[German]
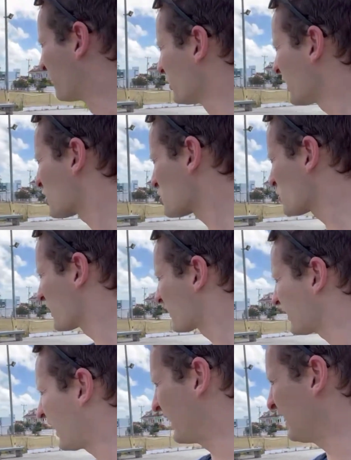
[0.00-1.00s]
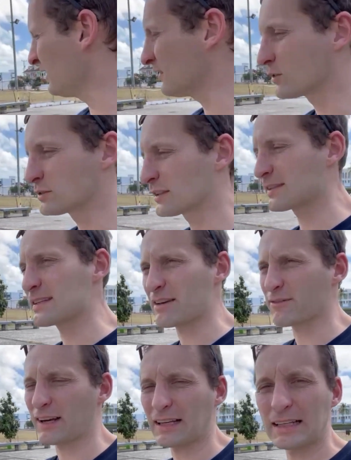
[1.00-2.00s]
Wunderschönes Teil und es ist
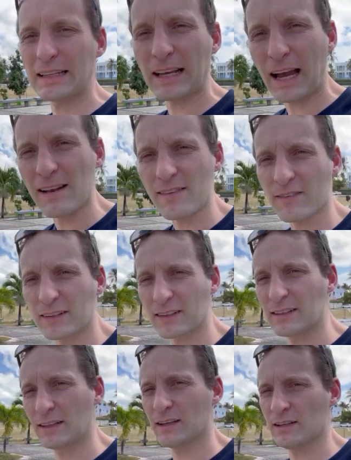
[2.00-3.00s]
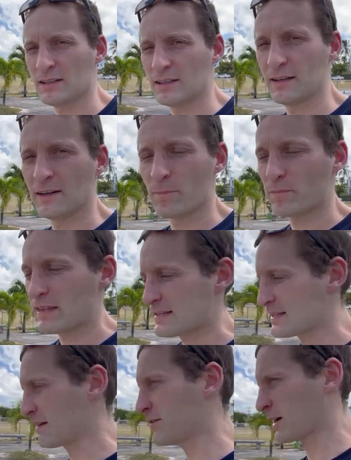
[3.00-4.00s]
einfach geiles Wetter hier. Es
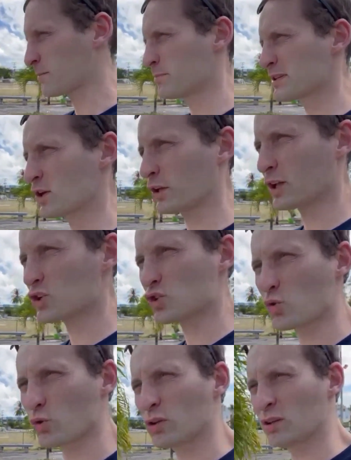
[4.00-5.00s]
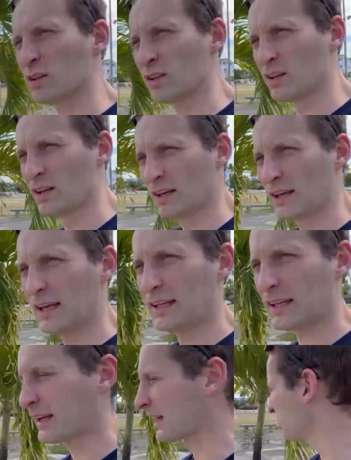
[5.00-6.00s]
ist einfach besonders schön, in
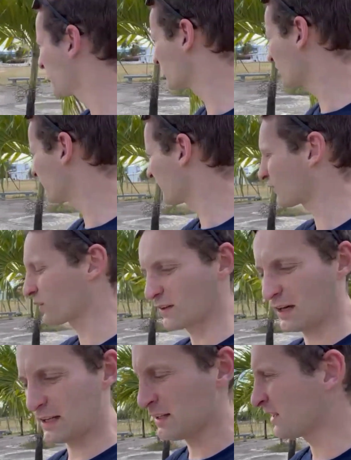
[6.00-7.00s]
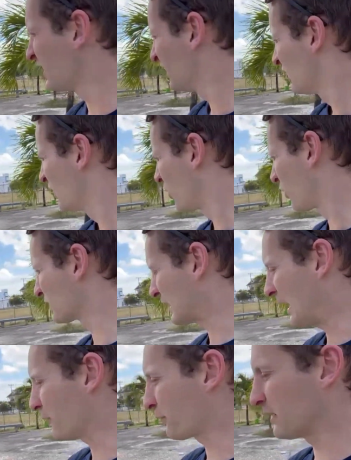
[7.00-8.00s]
der Karibik unterwegs zu sein. Und
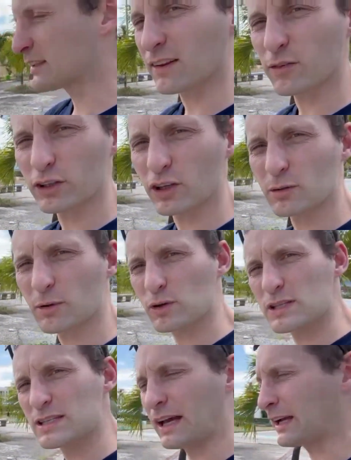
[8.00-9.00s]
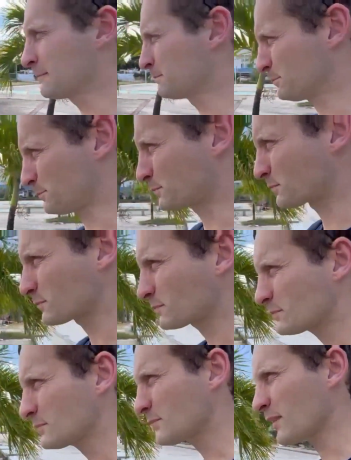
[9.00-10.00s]
geil finde ich, das wollte ich euch nochmal kurz zeigen,
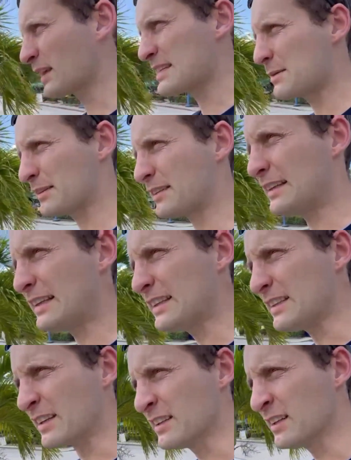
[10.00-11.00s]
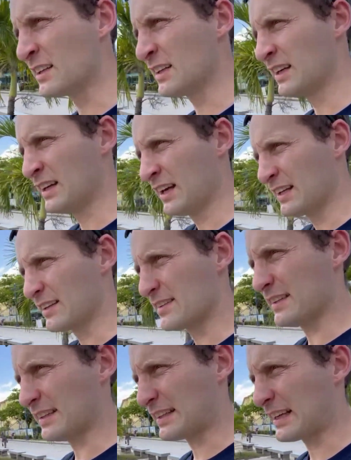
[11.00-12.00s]
hier sind nämlich die Linien, die
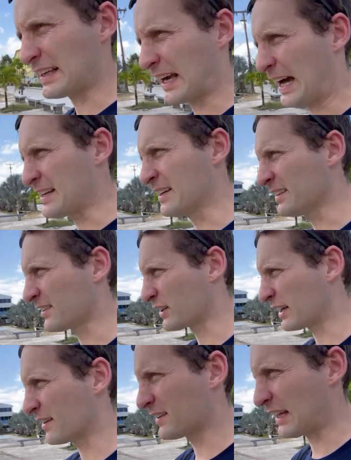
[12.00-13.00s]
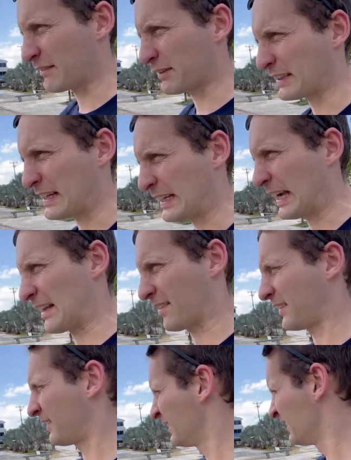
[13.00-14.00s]
sind nicht gekreidet, sondern die sind einfach
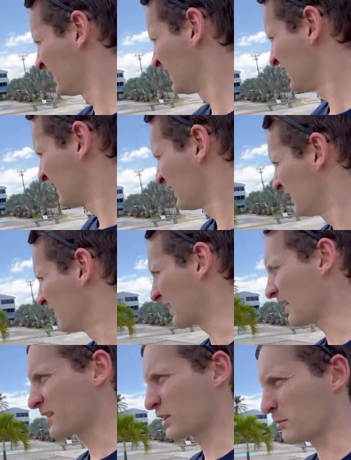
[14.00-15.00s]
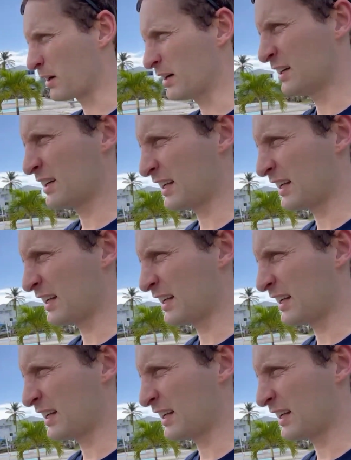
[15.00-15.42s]
gekratzt. Wartet, guck mal.